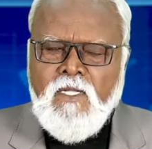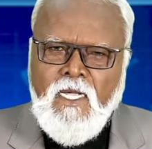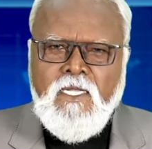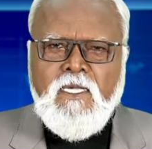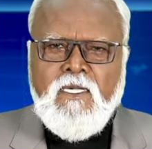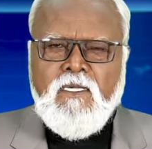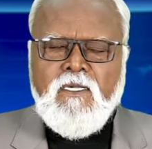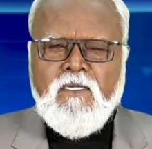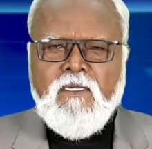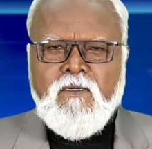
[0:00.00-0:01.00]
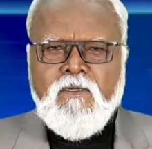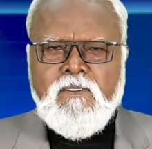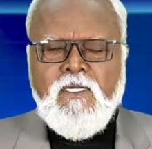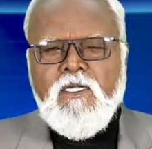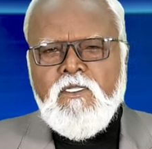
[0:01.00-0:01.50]
நரி
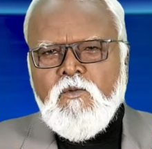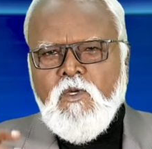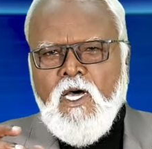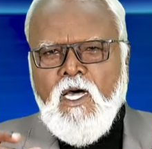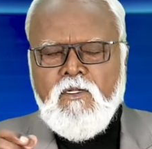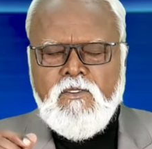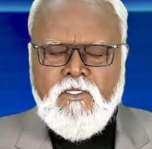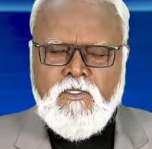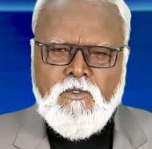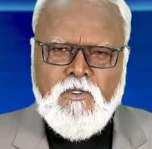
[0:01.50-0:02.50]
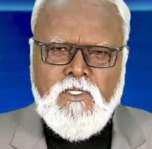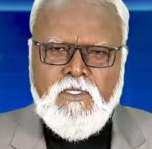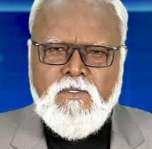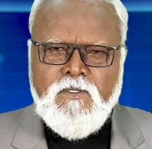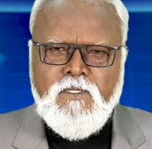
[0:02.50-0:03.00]
சிங்கத்துக்கு ஒரு ஆலோசனை சொன்னது
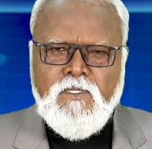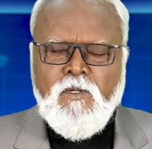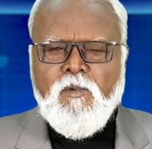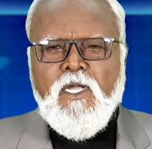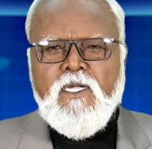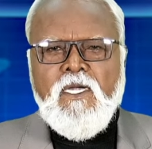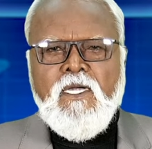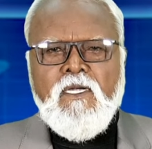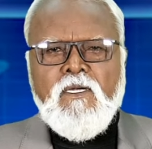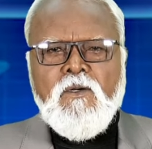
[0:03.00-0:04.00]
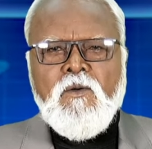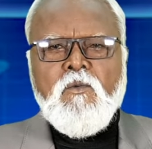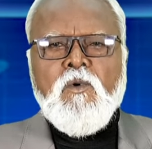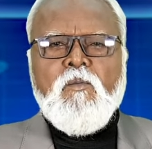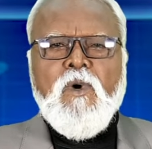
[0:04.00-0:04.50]
இந்த பாருங்கள்
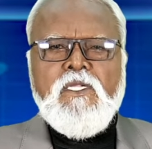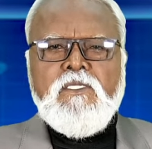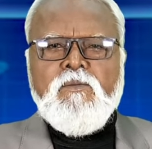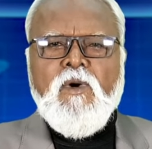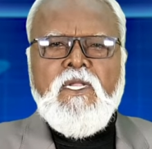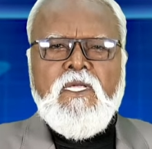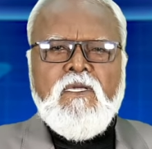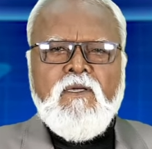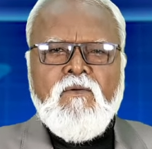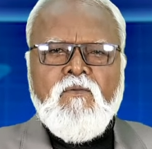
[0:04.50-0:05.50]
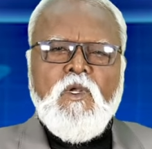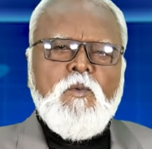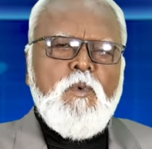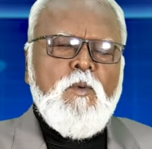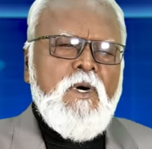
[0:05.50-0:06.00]
உன் மனசு மாதிரி
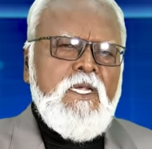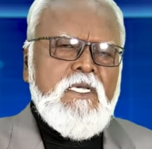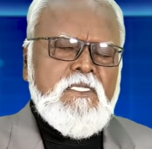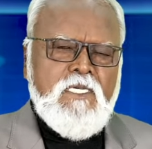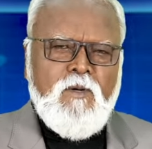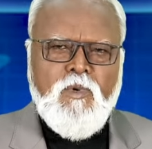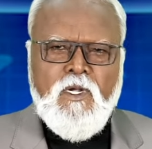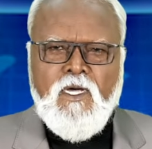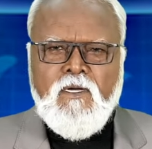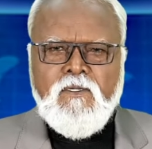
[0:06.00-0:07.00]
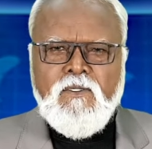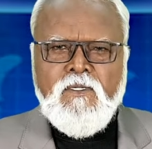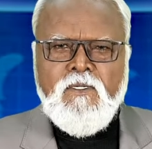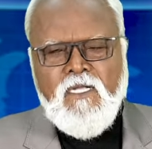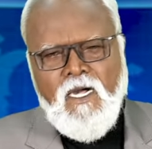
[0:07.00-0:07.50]
விருப்பமாக நீங்கள் சாப்பிட்லாம்
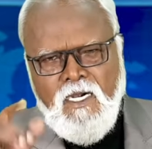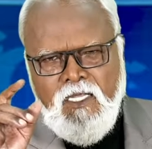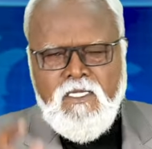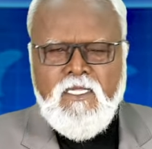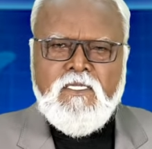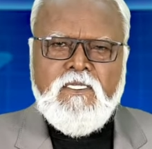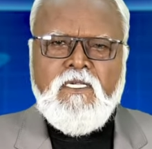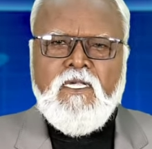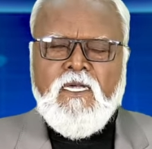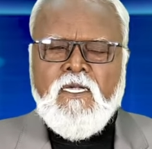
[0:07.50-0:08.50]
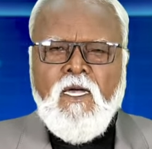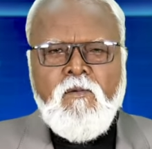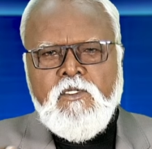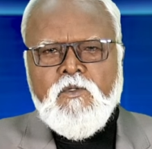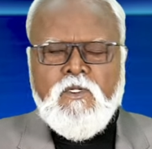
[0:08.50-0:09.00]
நாளைக்கு இதை செய்கிற
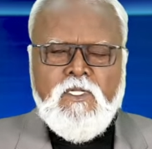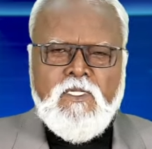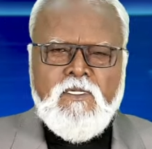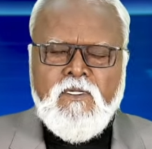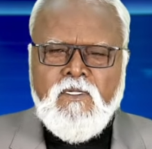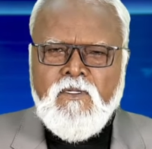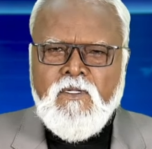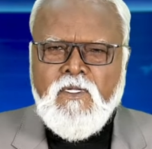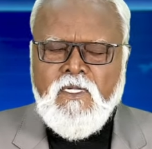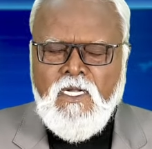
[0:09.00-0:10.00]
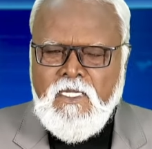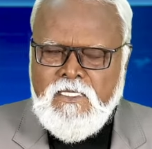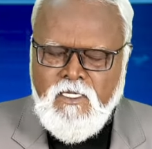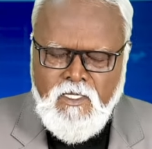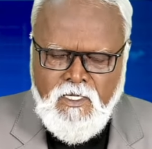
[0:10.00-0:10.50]
அப்படின்னு சொன்னது என்ன
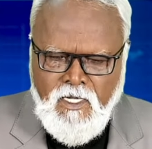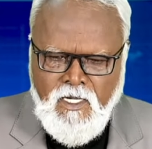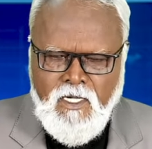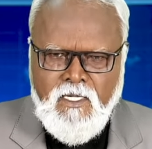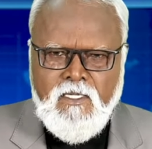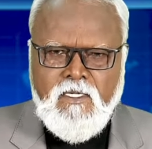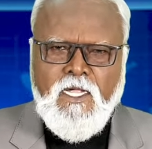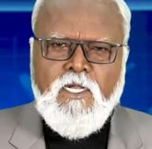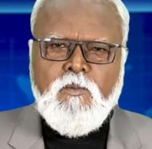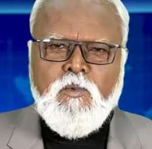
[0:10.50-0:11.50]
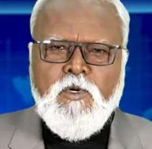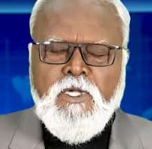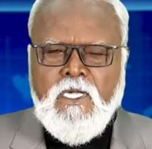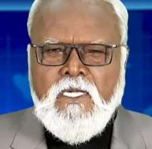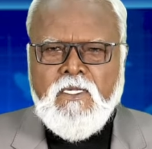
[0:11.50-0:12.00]
செய்ததுன்னா நரி
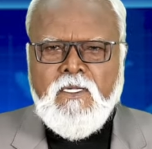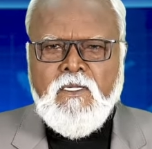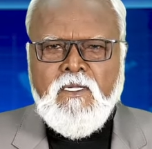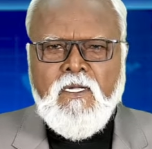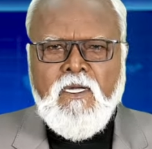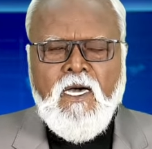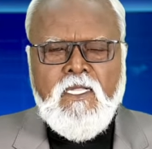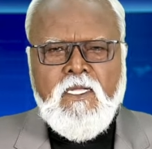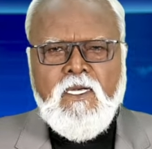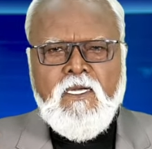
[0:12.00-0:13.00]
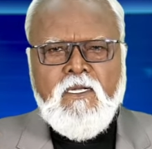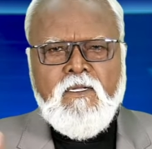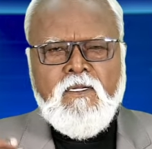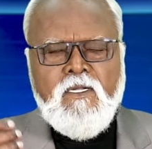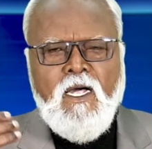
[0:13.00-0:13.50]
போய் அந்த
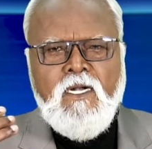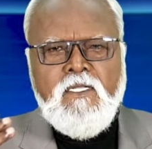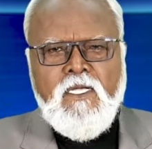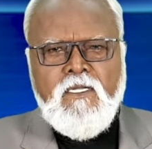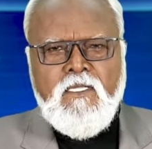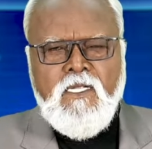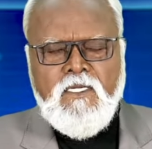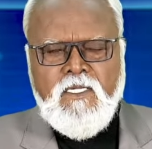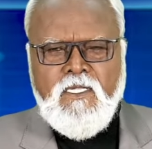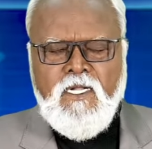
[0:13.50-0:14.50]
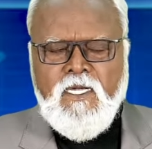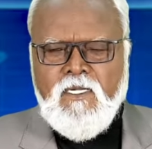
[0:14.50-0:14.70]
நான்கு எருதல் இடத்துல